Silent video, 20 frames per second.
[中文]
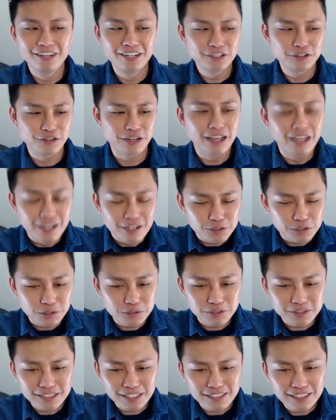对，所以
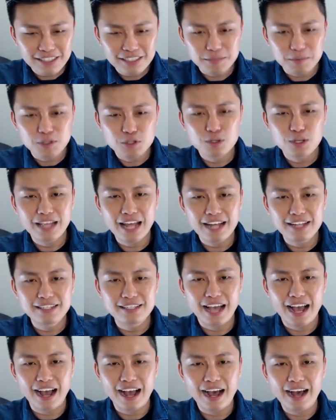说像那个什么最大
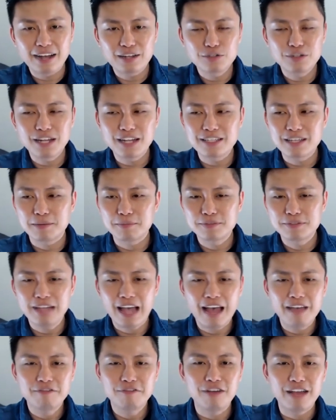奖啊，最大奖不是
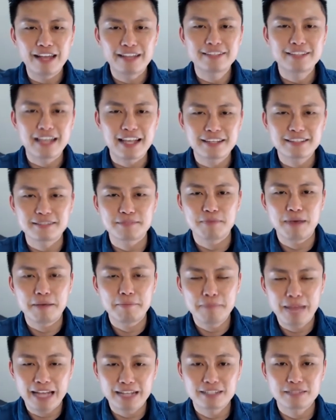iPhone X X
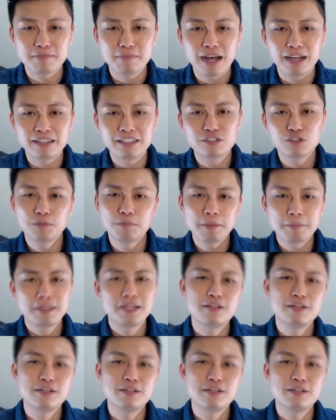吗？Max 吗？那就被别